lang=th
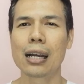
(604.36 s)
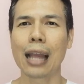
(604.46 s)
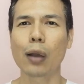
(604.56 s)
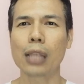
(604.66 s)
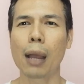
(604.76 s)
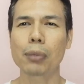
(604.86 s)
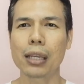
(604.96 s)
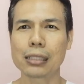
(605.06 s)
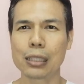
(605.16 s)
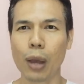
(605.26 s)
เรา
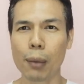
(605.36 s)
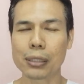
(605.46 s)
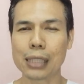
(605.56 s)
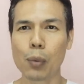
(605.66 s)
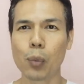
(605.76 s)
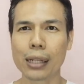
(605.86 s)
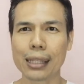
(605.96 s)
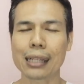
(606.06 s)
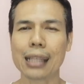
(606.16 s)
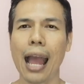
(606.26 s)
ทำกิจวัตรประจำวัน
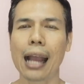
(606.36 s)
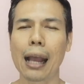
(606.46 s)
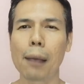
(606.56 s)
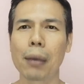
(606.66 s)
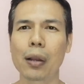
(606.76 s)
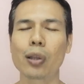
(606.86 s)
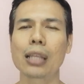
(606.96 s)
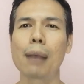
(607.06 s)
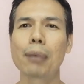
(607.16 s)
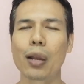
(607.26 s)
ต่างๆครับมันก็
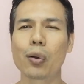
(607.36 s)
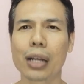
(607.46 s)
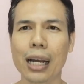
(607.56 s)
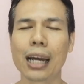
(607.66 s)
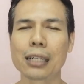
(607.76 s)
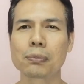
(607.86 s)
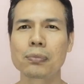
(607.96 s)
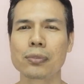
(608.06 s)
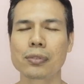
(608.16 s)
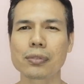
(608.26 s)
ทำให้เราเกิด
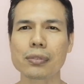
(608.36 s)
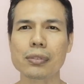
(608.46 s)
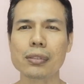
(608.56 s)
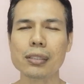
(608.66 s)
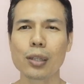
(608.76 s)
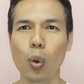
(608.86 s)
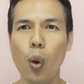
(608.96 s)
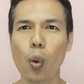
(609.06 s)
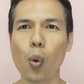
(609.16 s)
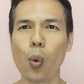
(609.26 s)
โร
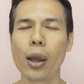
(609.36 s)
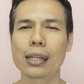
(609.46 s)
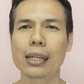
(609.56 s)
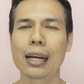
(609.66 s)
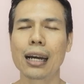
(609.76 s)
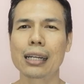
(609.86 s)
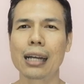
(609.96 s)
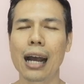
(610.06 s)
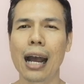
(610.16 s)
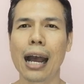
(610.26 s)
คอ้วนเกิด
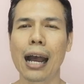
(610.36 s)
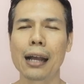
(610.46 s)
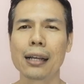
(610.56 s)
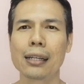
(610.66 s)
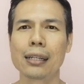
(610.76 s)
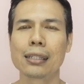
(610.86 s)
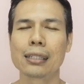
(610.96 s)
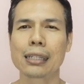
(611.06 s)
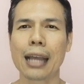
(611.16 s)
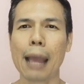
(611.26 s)

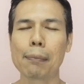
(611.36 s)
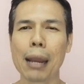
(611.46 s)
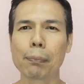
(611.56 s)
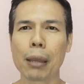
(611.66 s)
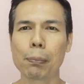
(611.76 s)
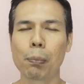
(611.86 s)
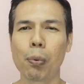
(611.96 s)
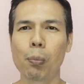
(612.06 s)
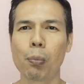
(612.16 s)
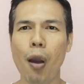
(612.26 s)
ไขมันไป
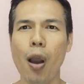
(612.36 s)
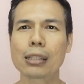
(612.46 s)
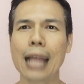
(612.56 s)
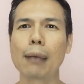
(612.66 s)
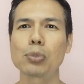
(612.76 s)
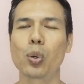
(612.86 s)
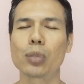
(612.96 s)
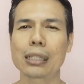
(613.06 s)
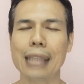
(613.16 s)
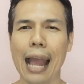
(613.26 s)
พอกตามส่วน
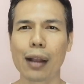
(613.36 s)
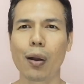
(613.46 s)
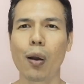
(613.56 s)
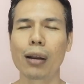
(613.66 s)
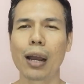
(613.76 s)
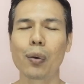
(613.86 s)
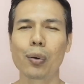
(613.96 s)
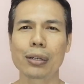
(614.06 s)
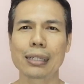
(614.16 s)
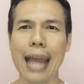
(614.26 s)
ต่างๆของเรา
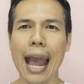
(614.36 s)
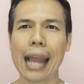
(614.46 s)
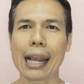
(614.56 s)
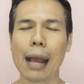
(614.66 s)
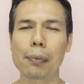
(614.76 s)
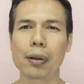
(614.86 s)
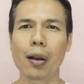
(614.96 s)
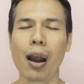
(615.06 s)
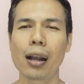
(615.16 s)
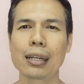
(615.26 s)
ได้ครับ
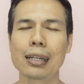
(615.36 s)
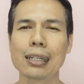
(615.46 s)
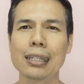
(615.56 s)
ก็คือ